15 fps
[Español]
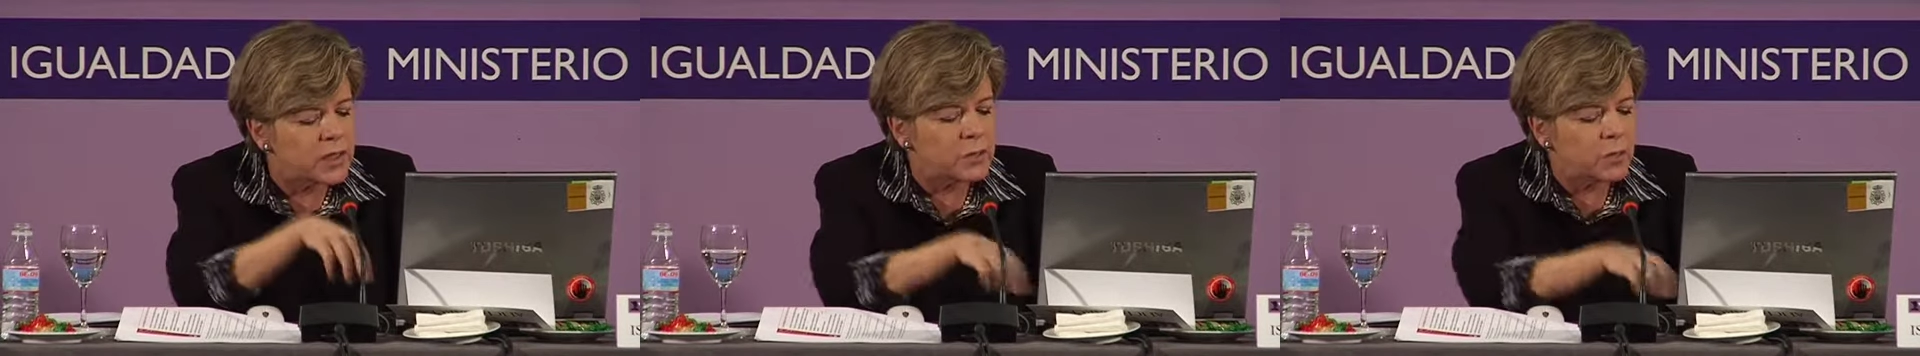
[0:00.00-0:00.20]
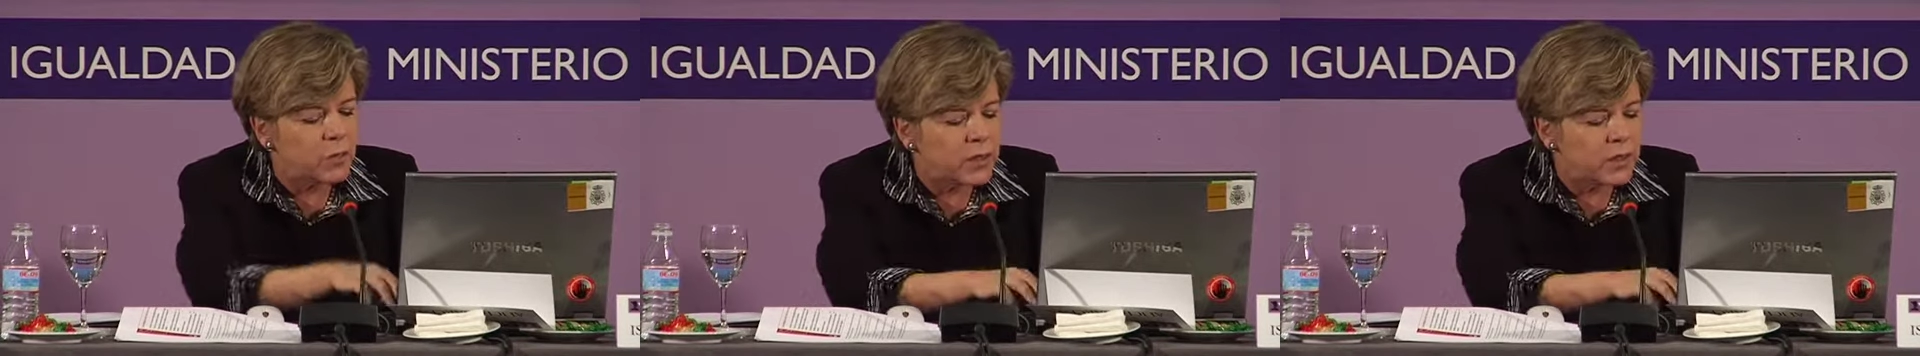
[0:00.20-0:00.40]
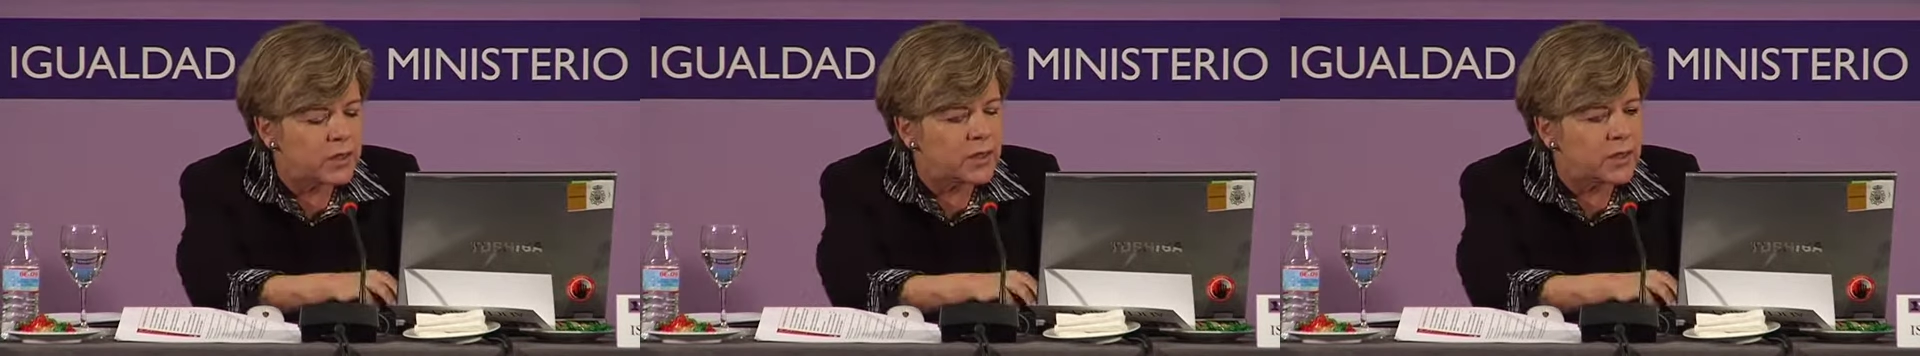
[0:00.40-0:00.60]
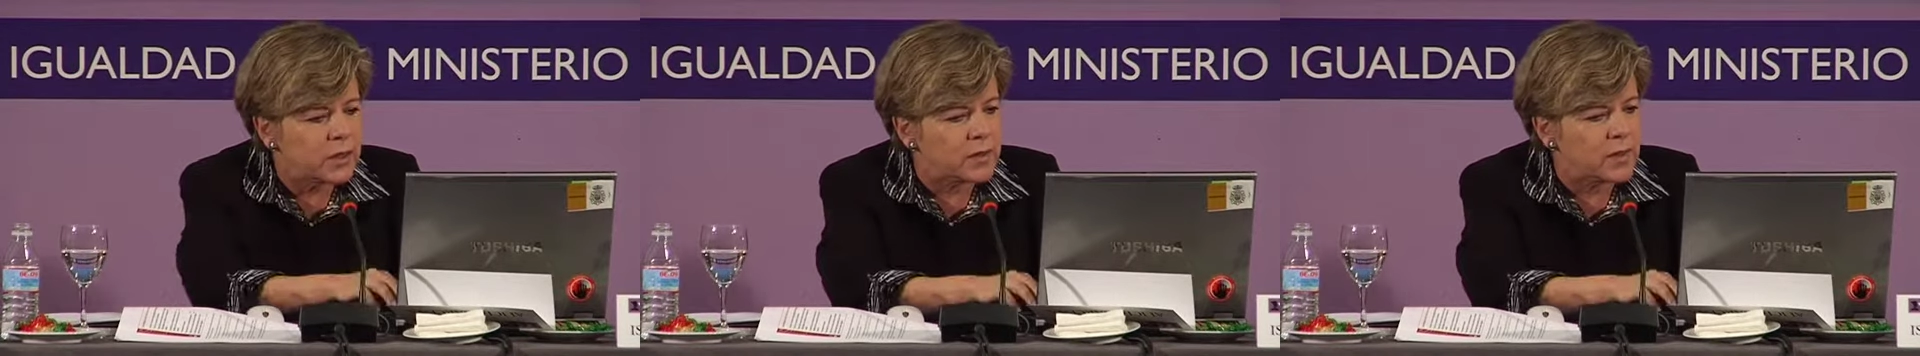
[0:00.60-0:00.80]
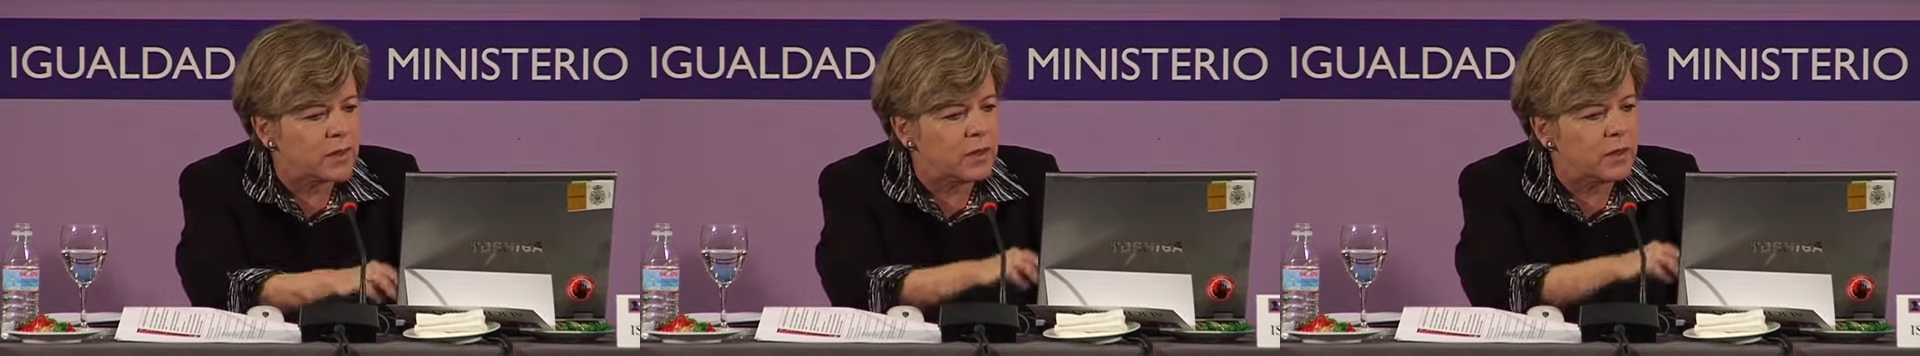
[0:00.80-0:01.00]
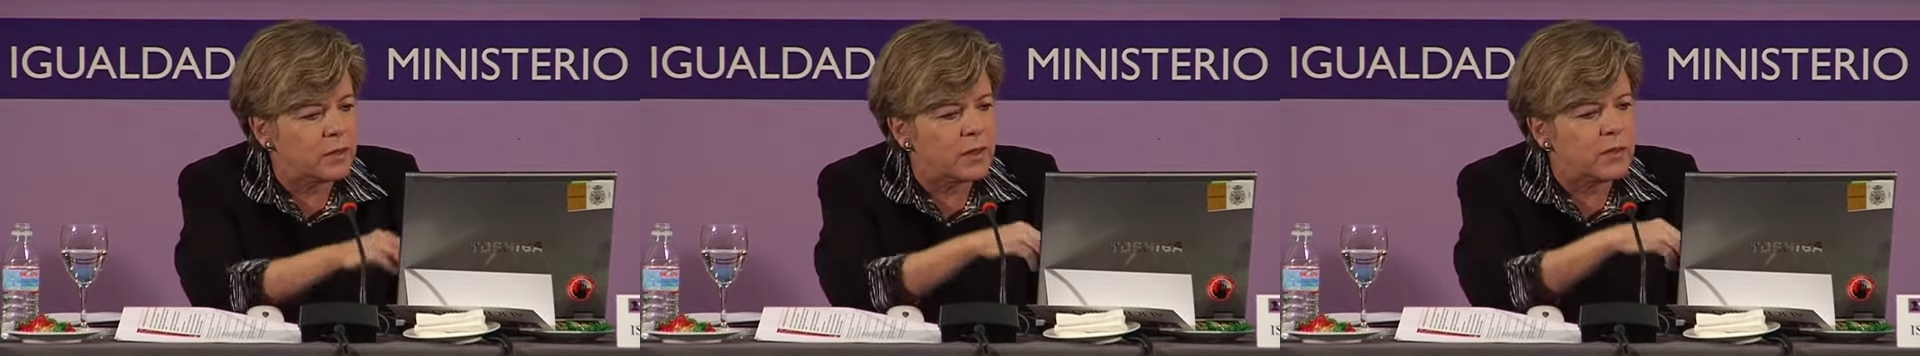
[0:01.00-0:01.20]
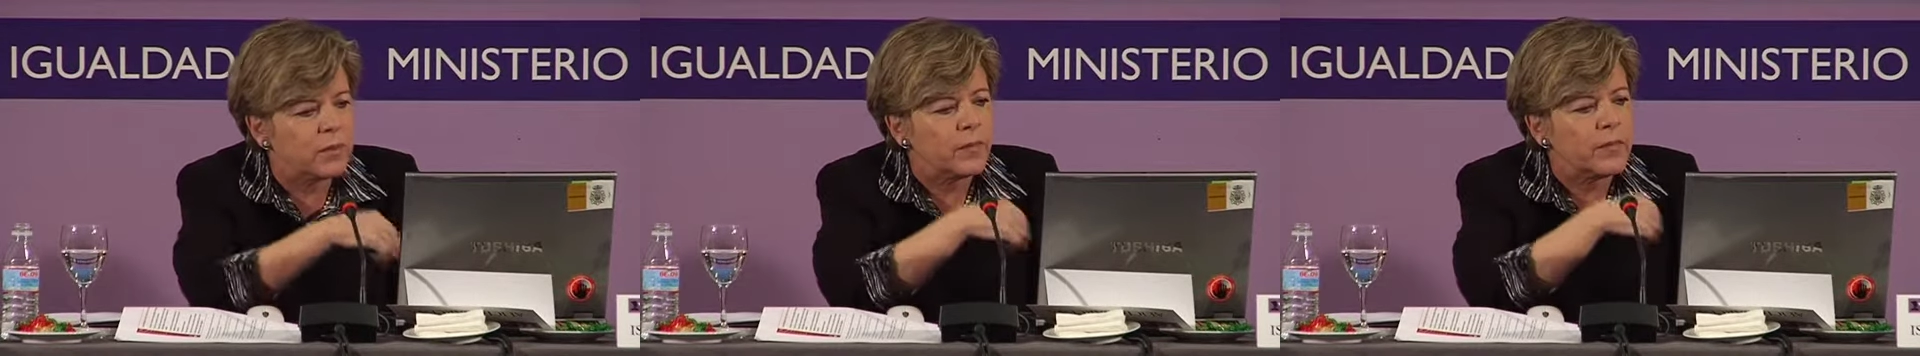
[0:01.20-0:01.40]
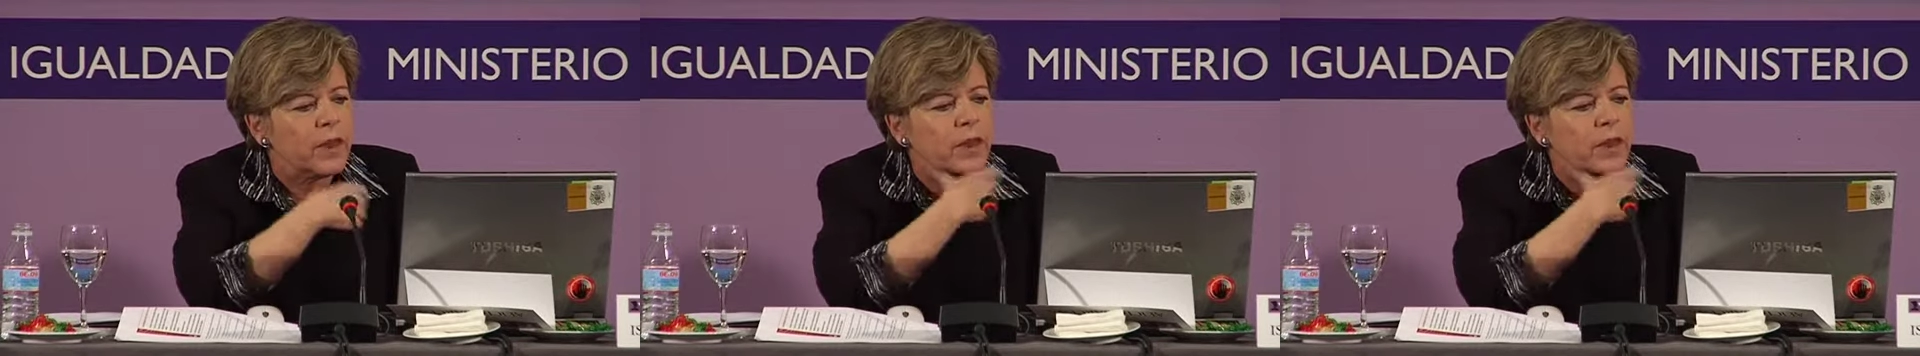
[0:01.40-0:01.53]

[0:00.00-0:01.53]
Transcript: las mujeres las que llevan